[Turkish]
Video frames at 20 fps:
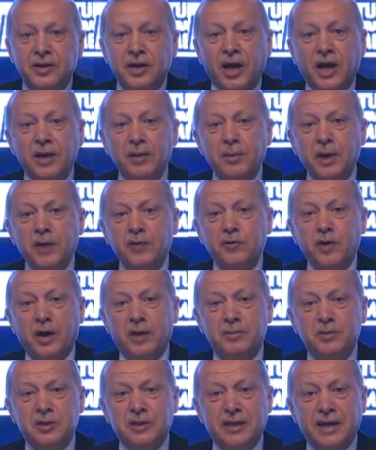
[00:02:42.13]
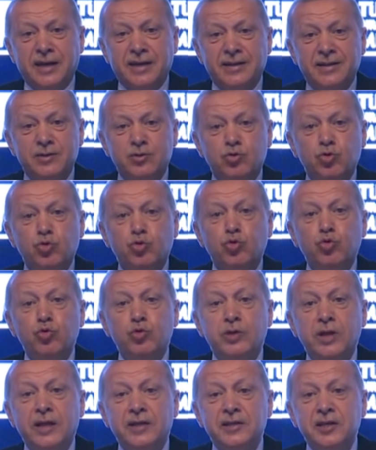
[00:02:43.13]
Talimat vermişler.
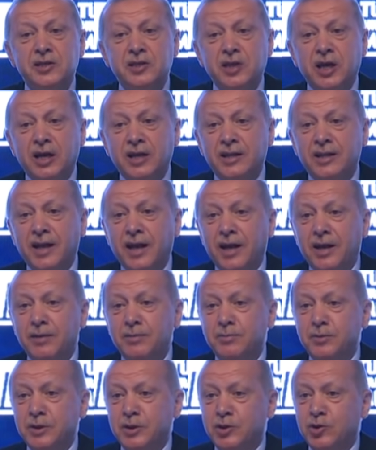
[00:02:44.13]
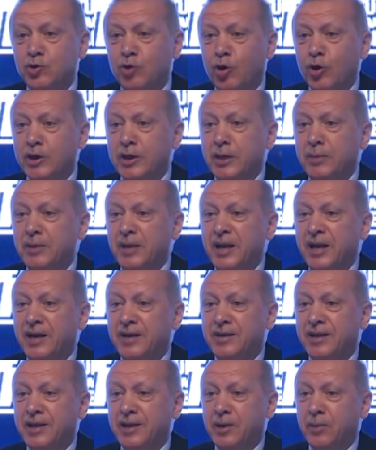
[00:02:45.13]
Tutuklatacaklarmış o
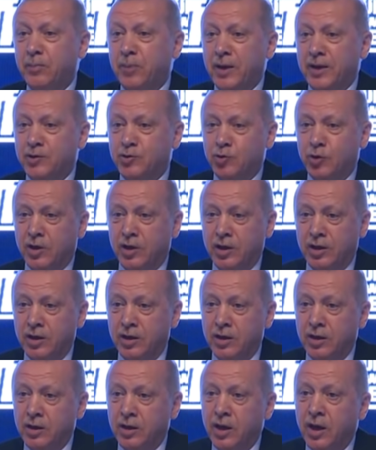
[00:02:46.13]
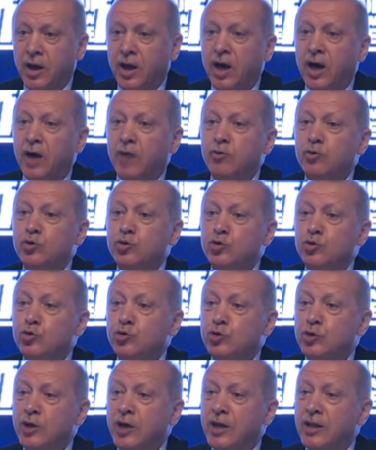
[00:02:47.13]
gemilerdeki personeli.
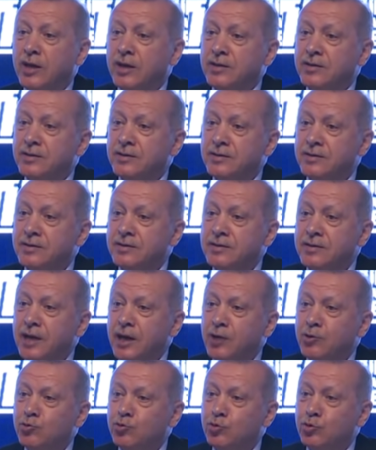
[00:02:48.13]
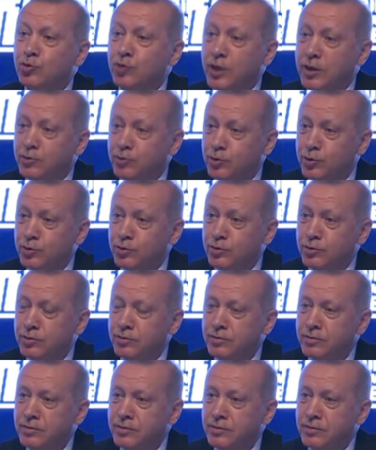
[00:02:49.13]
Avucunuzu yalarsınız. Neyi tutuklatıyorsunuz?